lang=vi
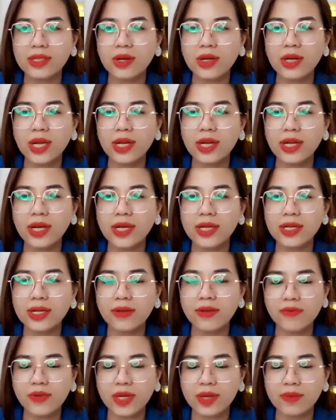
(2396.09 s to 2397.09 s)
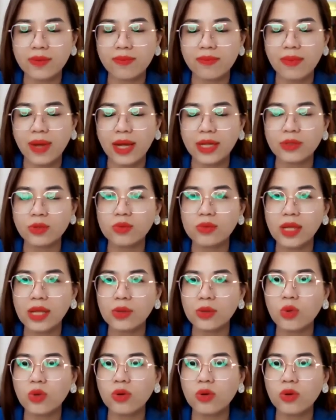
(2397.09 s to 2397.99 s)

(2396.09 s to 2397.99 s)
cho nên á, cái việc mà chúng ta